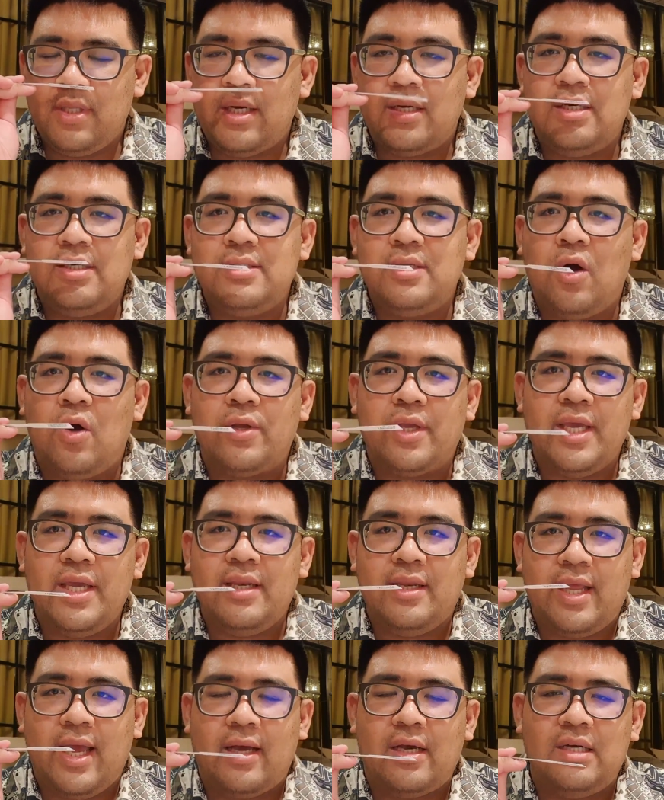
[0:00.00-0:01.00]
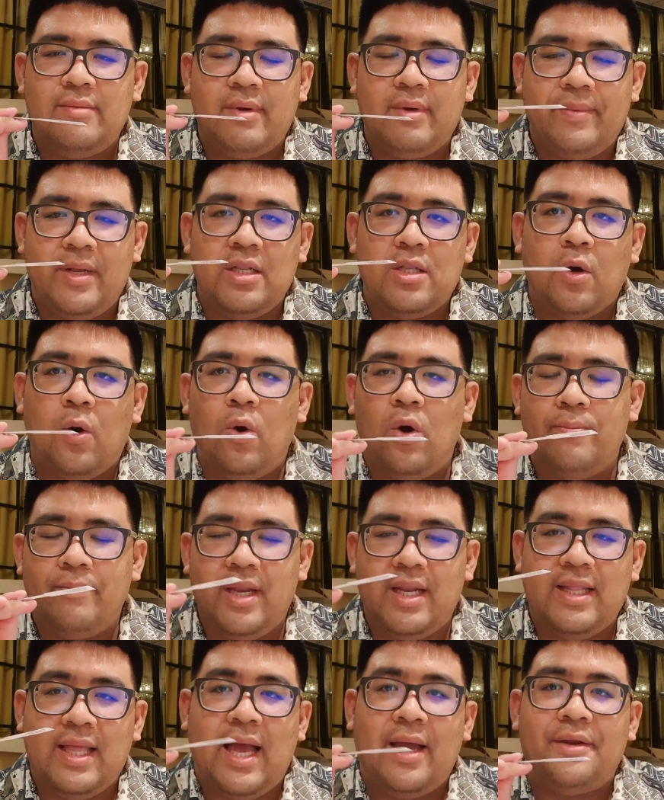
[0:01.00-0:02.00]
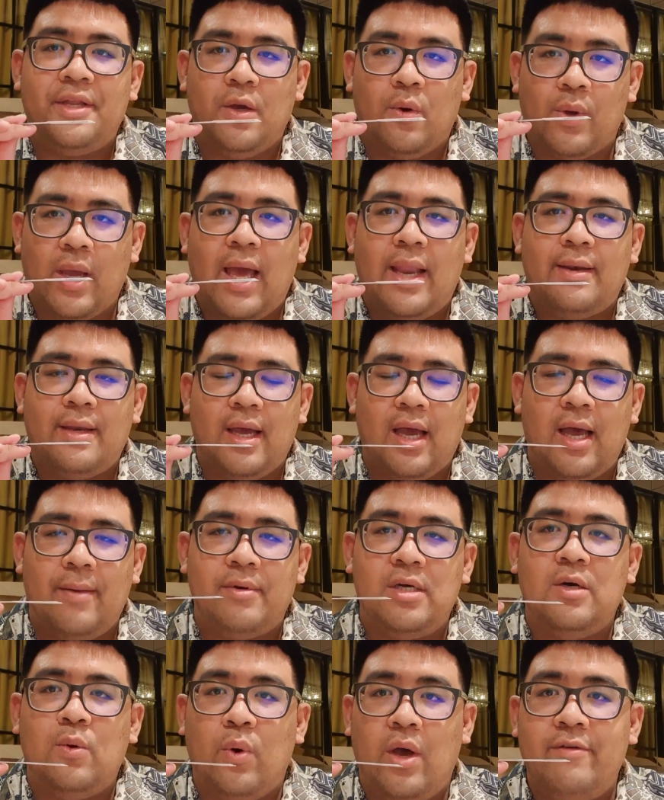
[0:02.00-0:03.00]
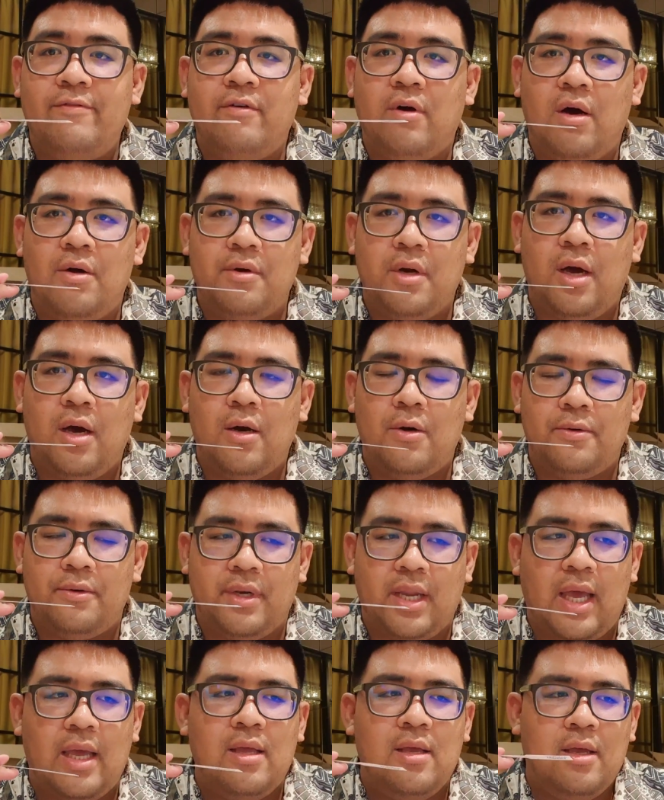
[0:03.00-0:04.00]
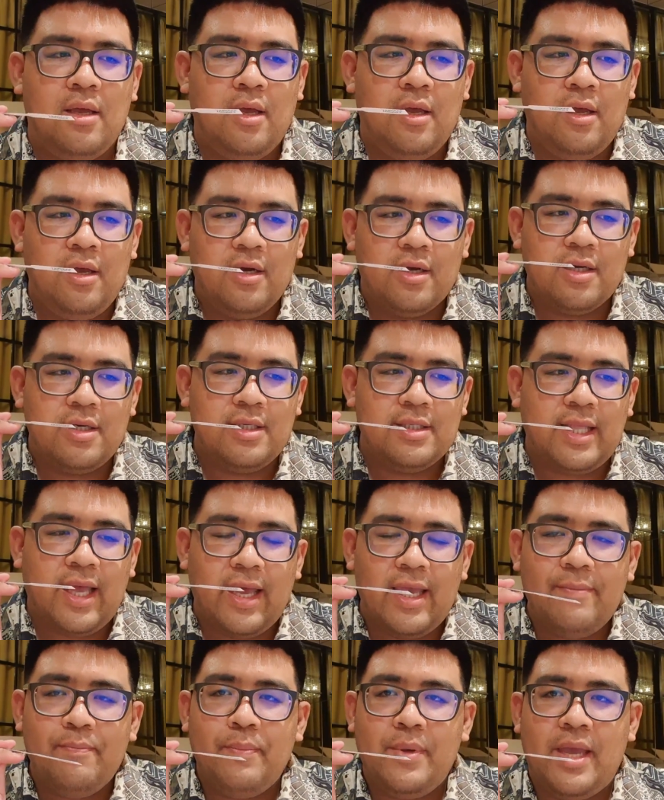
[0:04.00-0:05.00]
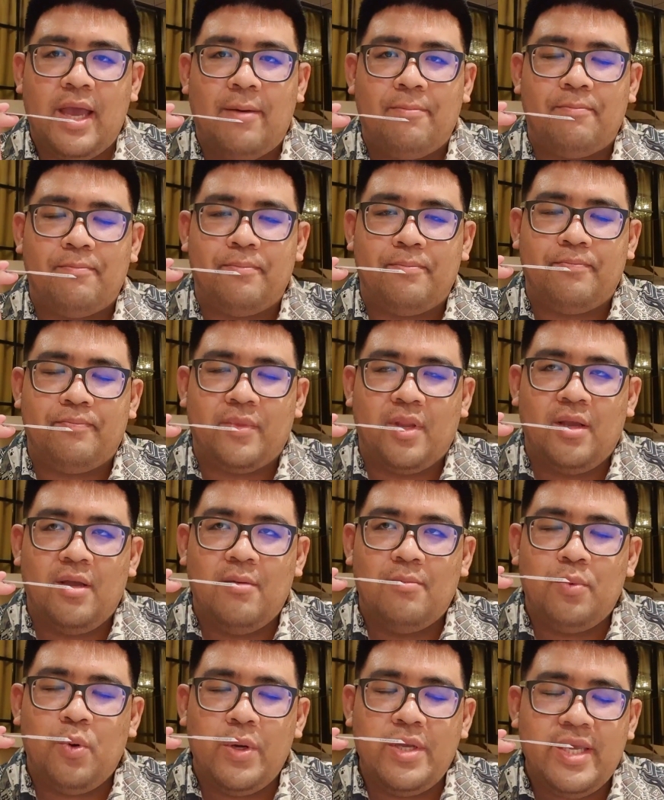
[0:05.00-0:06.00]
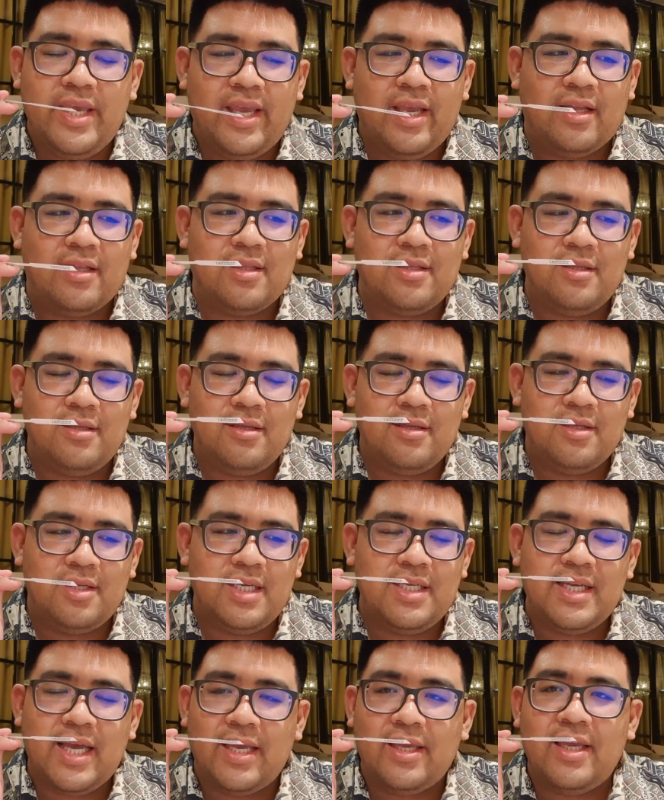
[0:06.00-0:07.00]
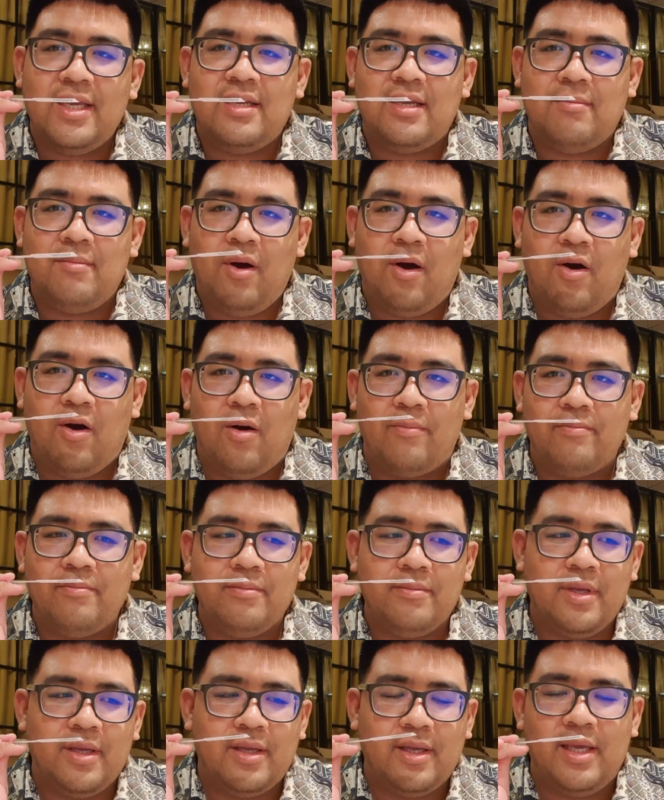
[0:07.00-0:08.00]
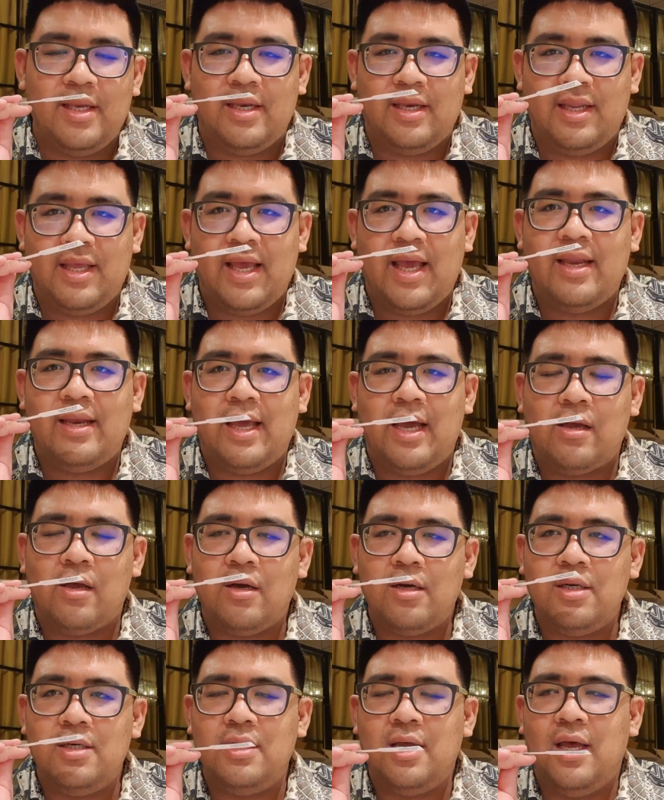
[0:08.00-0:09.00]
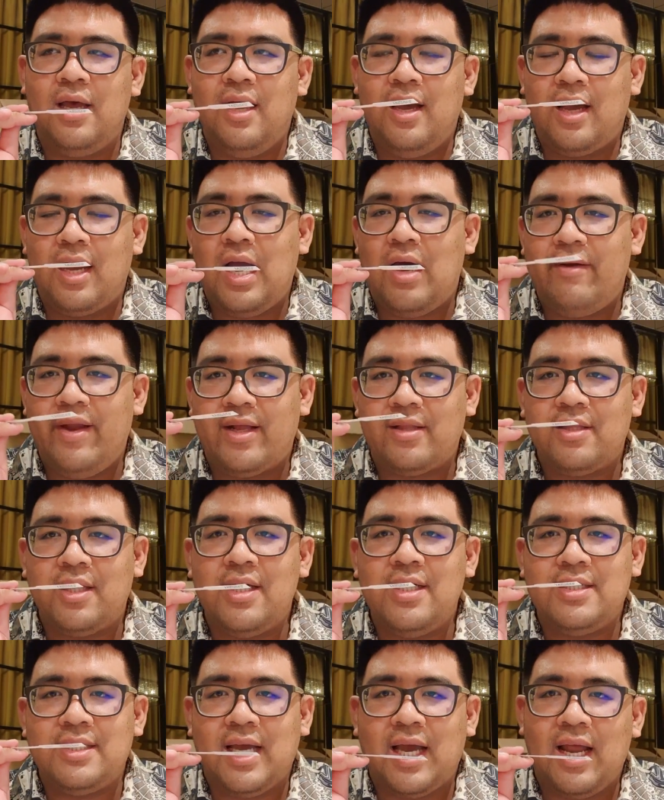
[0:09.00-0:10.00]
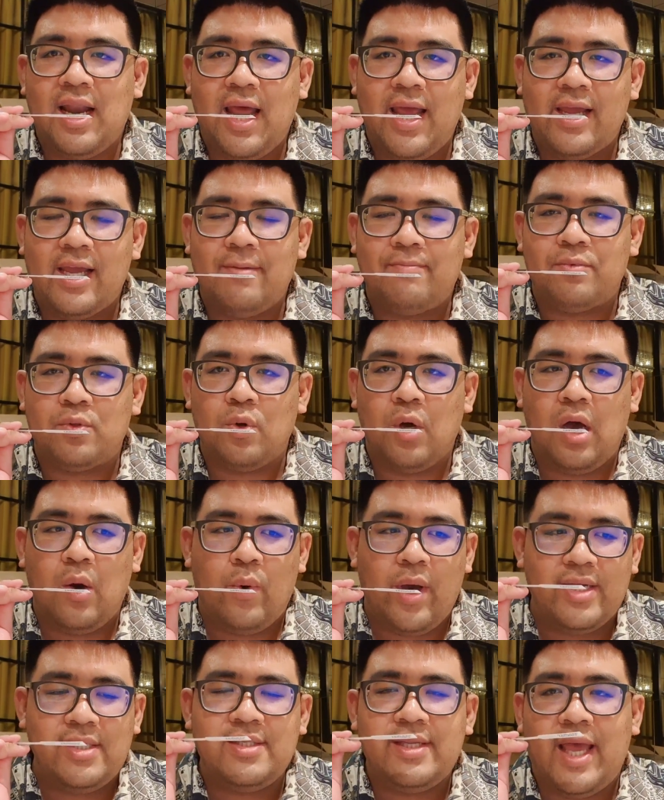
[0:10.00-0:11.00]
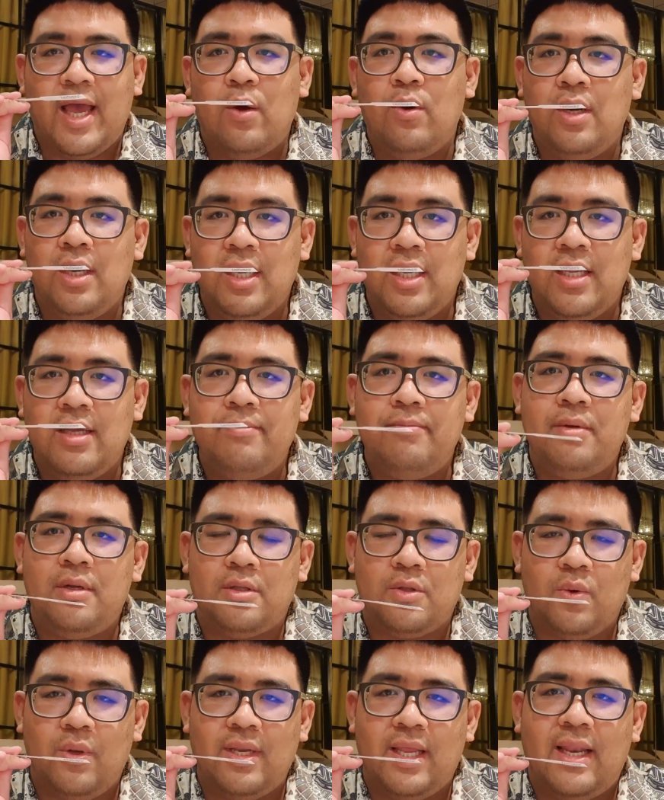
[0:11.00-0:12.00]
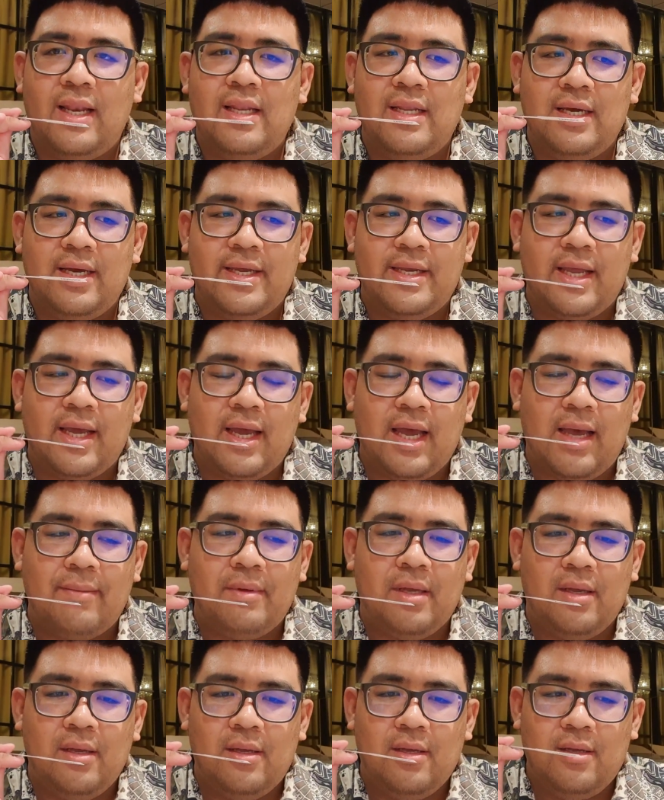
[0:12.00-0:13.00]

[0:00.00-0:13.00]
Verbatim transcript: แต่คือ2กลิ่น เนี่ย คือมันเป็นโทนเปในทางเดียวกันนะครับคือไวท์ฟลอเรลนะคือถ้าให้เปรียบผู้หญิงที่ใช้กลิ่นน้ำหอมกลิ่นเนี้ยนะก็คือคาแรคเตอร์จะคล้ายกับตัว YSL Leaf ตัวนั้นเลยนะครับ